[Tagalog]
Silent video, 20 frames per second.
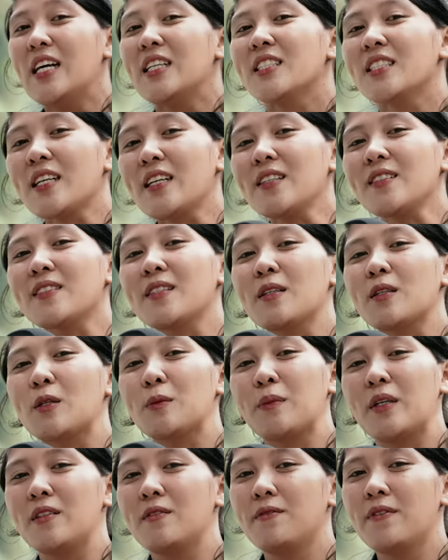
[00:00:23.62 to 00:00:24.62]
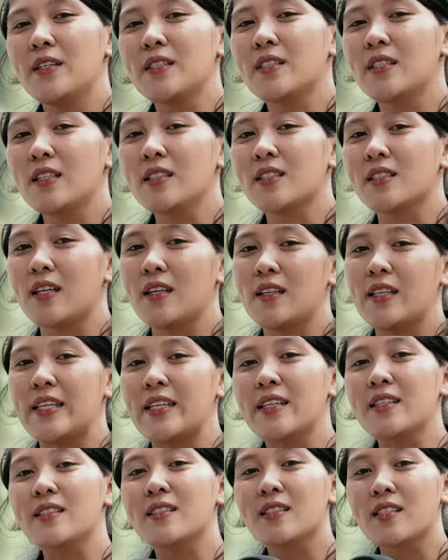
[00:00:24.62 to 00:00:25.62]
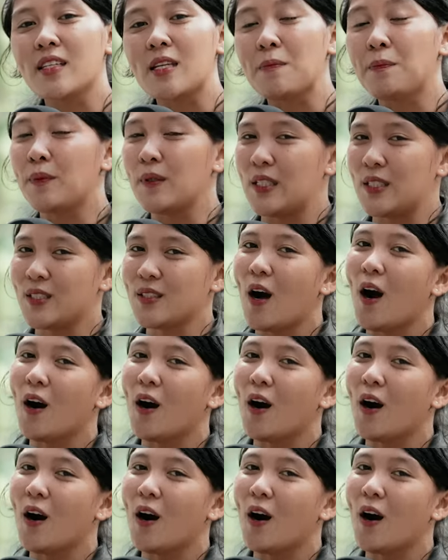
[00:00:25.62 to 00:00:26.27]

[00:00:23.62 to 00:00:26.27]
sa isang command visit sa Iligan City Police